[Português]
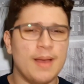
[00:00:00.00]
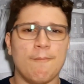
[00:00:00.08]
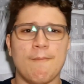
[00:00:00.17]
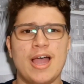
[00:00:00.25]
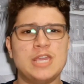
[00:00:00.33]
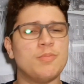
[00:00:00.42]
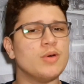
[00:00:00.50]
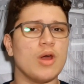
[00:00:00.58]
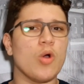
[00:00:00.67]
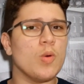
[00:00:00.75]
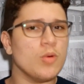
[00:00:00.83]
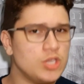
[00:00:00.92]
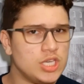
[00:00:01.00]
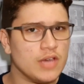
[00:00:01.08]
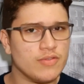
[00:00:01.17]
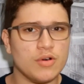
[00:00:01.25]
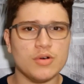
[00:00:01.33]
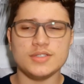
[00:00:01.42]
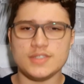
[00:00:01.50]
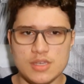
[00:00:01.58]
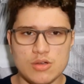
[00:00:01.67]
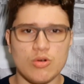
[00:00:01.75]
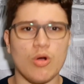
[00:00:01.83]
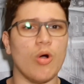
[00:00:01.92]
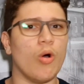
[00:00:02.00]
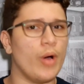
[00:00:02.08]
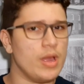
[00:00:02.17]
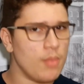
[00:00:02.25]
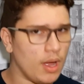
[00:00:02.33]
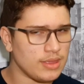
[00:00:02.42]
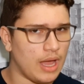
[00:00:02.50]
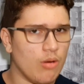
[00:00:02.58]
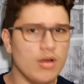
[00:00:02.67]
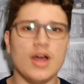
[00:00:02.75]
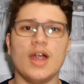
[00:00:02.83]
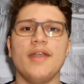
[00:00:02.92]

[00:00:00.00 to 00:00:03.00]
mas por algum motivo o 5, ou imortal,